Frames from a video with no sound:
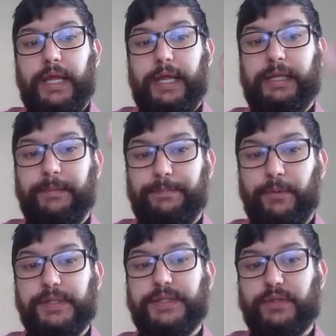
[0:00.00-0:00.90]
e
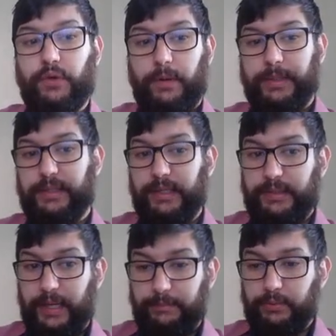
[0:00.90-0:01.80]
depois descobre que
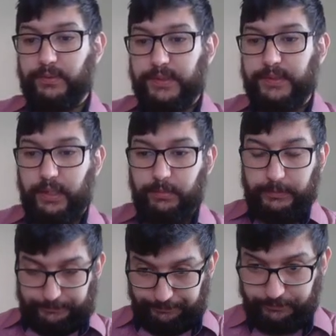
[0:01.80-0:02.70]
tem débito no
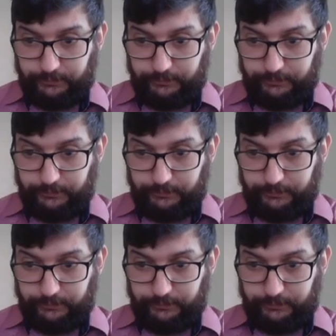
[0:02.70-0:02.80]
sistema.